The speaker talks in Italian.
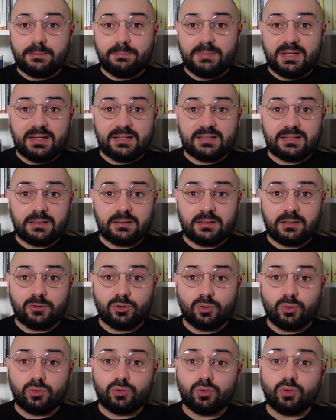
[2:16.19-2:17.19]
e il
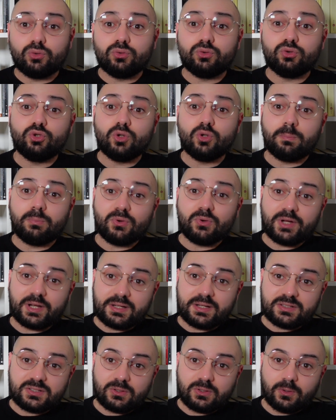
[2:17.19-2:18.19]
1078
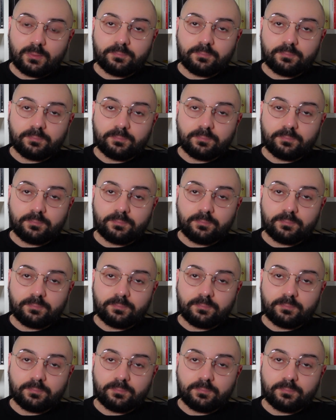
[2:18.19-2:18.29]
d.C.